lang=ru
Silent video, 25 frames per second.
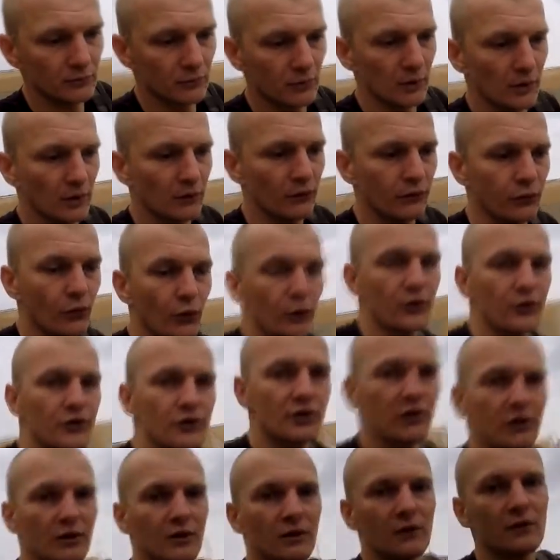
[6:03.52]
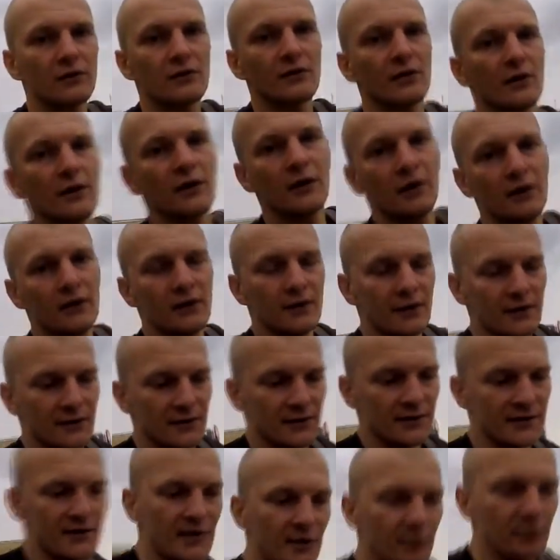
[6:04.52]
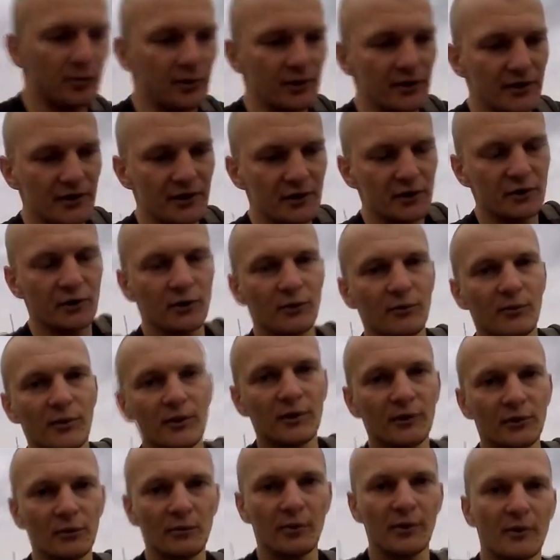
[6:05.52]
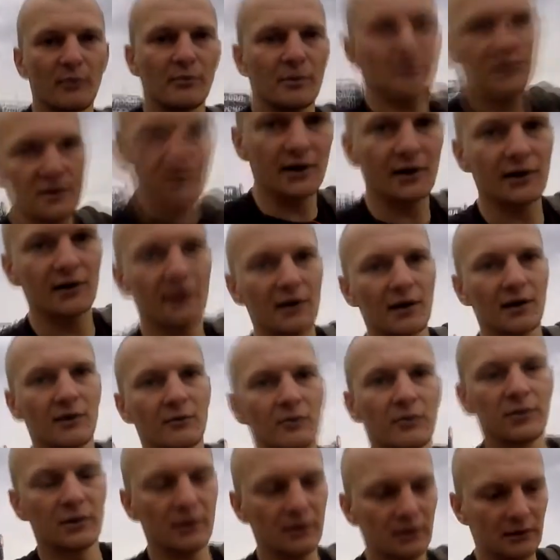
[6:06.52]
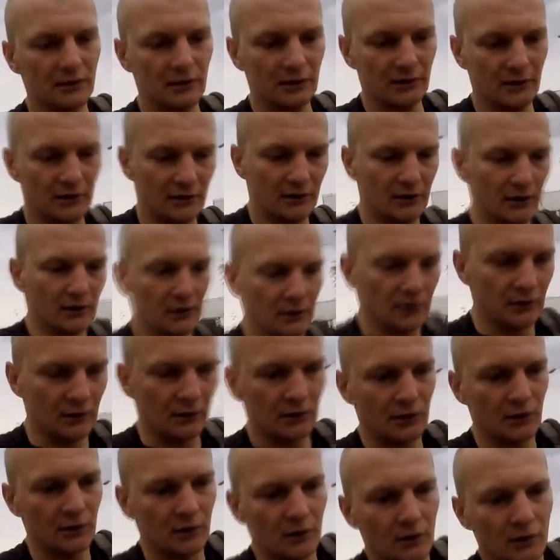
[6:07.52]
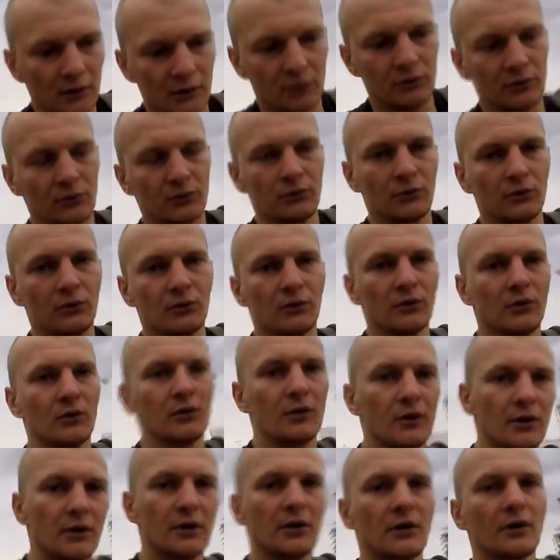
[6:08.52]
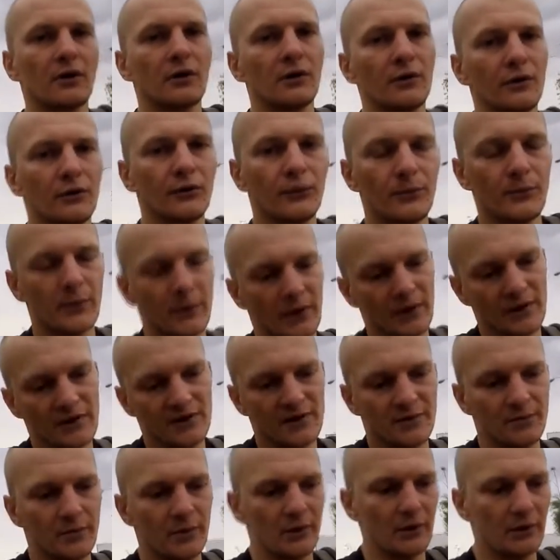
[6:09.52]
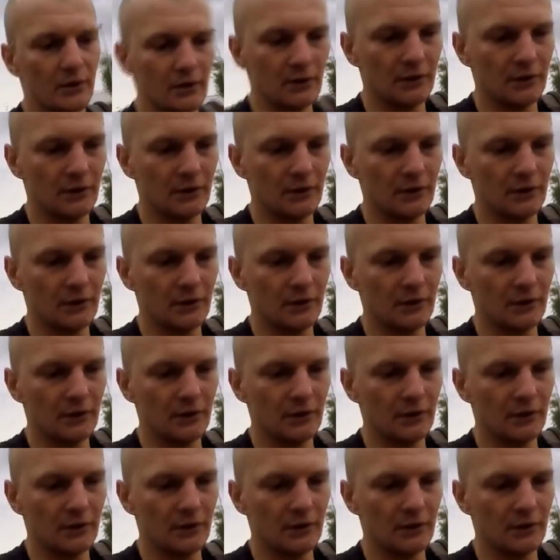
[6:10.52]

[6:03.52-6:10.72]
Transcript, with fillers: марафончик. Не запланируемый, но пробежал как бы. Вот. В принципе,